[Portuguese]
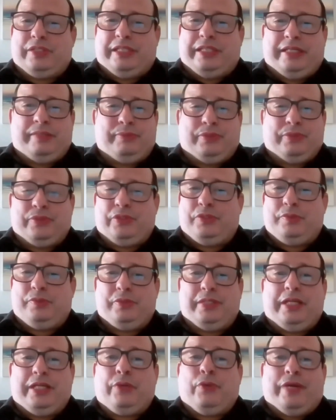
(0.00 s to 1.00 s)
Nós
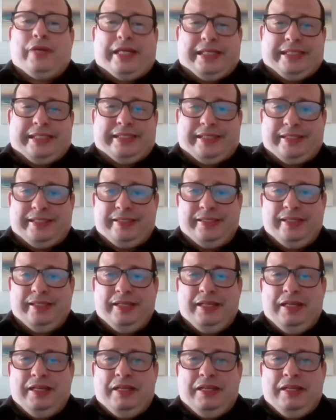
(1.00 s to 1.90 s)
éramos iguais,